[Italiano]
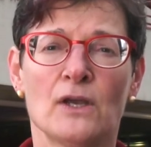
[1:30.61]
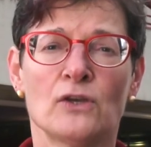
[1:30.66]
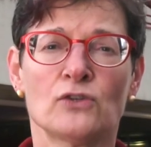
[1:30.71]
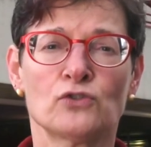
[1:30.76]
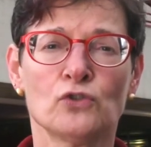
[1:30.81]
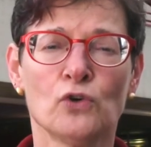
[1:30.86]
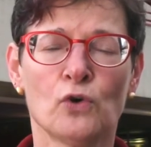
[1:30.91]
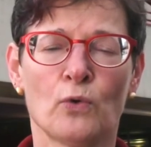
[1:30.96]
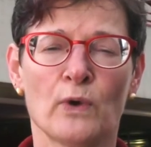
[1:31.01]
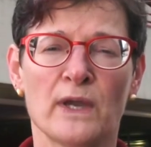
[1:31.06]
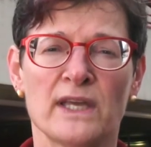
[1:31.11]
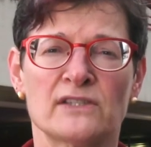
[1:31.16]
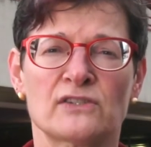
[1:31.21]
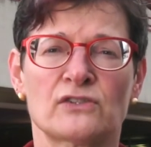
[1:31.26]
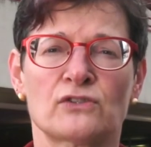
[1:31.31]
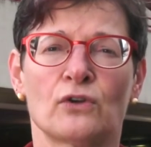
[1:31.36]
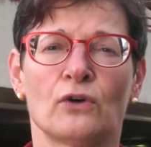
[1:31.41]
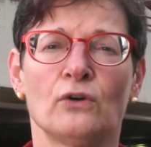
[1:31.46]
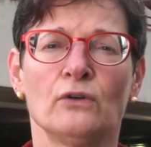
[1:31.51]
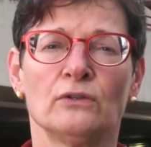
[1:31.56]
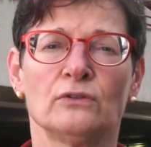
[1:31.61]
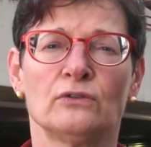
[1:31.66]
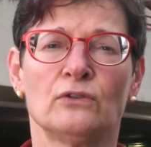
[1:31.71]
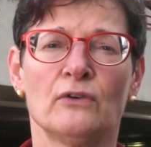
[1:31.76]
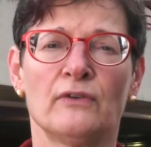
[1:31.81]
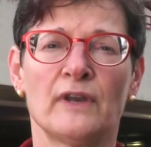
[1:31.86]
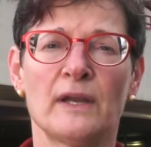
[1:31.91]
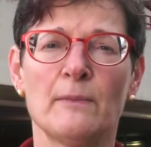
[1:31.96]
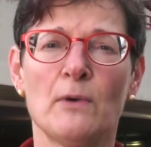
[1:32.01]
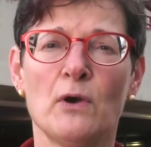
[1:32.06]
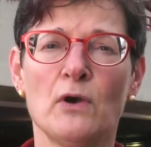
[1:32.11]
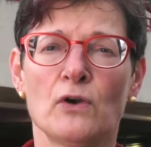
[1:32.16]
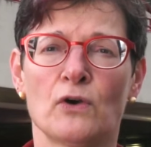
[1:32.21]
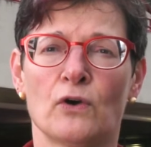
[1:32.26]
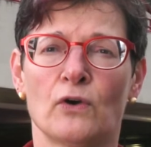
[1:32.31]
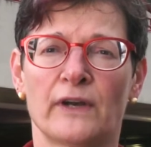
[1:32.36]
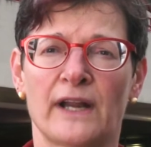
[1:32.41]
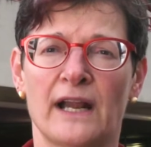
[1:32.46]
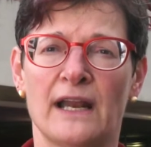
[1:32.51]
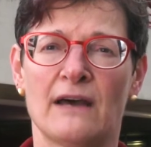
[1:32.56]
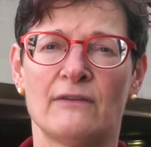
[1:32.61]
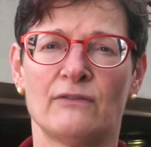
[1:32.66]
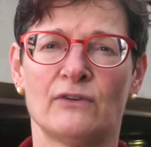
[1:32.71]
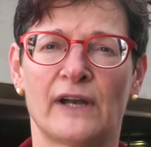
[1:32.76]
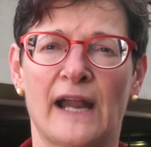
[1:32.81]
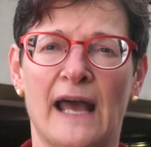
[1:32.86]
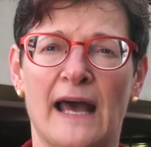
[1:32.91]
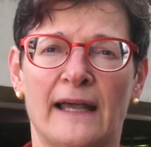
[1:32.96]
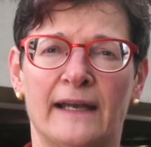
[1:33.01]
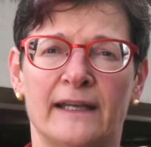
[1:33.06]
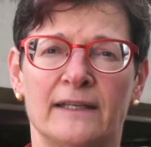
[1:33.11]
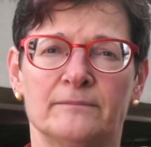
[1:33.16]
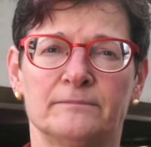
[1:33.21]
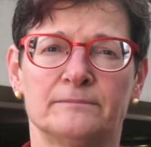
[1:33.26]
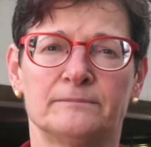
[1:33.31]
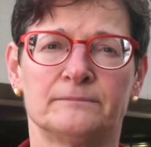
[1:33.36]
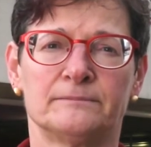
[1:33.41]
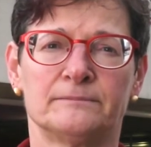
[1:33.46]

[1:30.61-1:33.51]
Su questo dovremo ancora lavorare.